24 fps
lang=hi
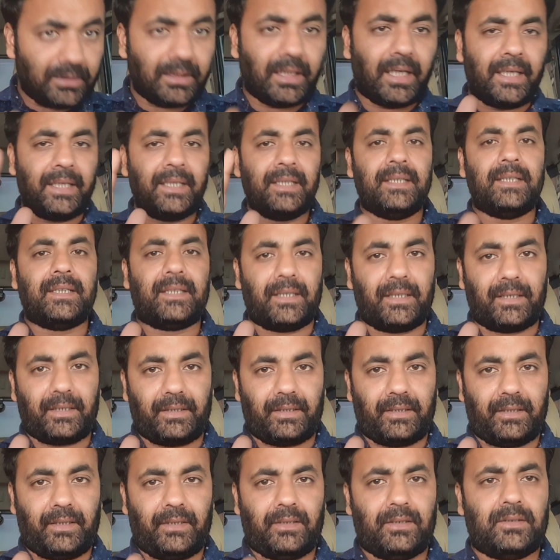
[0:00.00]
नहीं
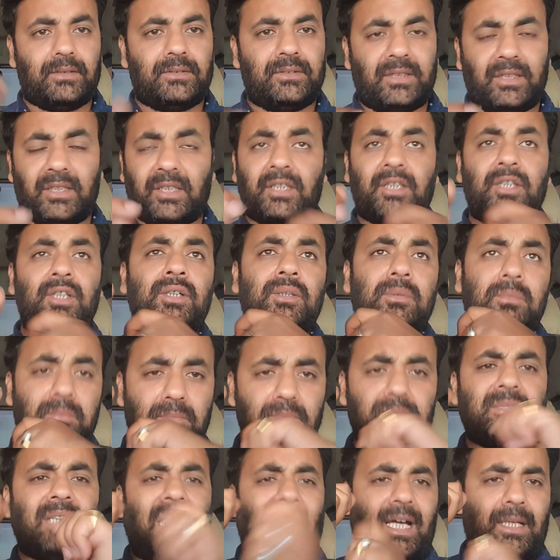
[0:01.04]
करना है जनरली
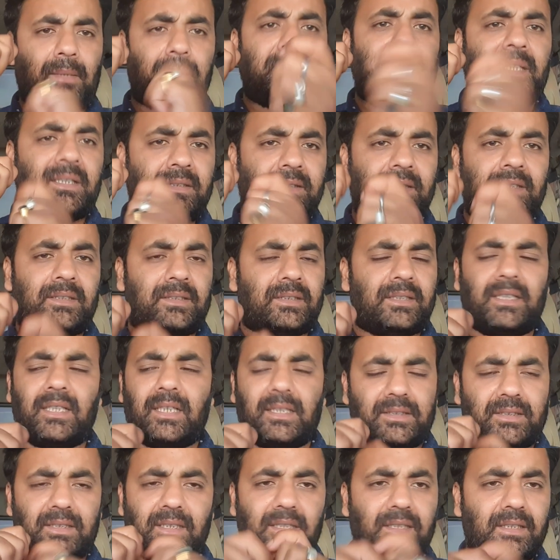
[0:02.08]
तार बांध देते हैं
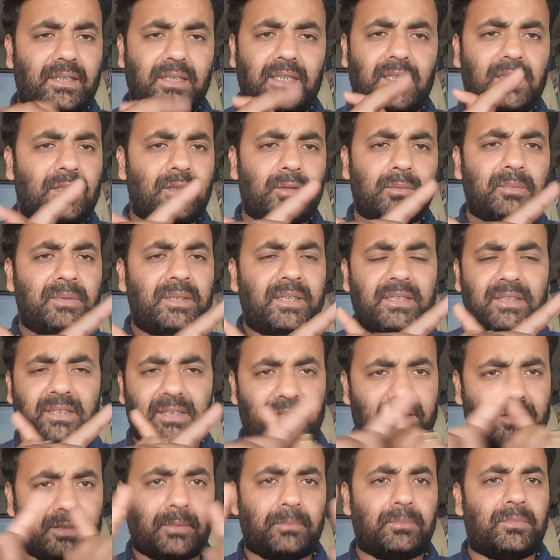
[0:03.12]
आजकल की गाड़ियों में ये
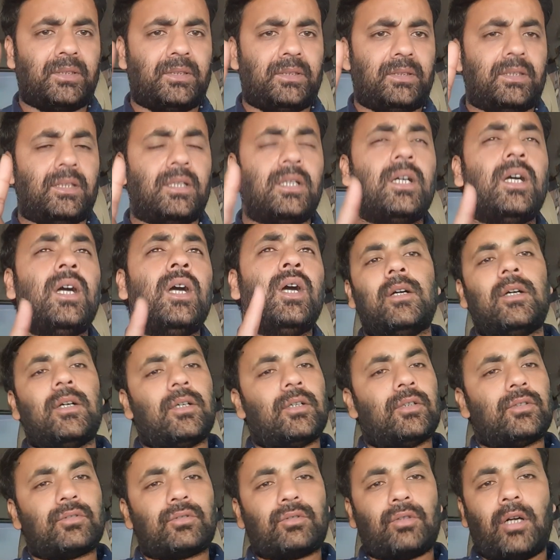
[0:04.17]
सिस्टम नहीं
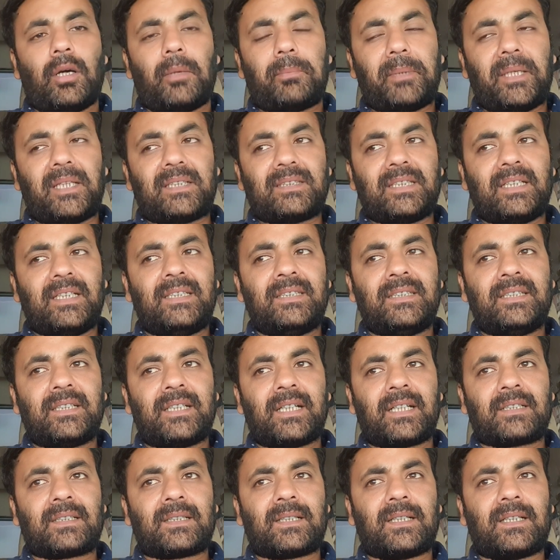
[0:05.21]
तो आप ऐसे ही
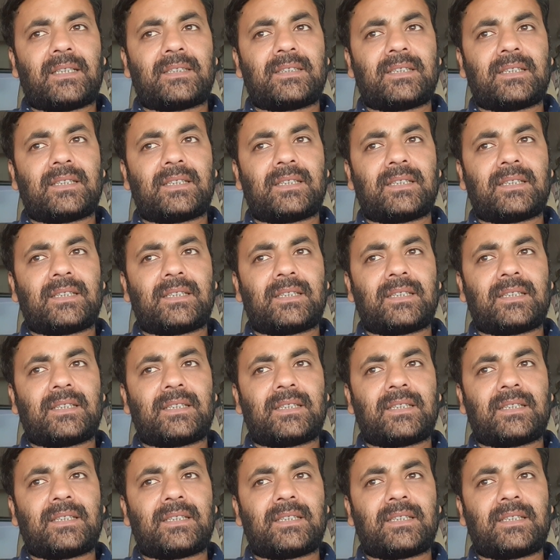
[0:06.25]
डिटेक्ट कर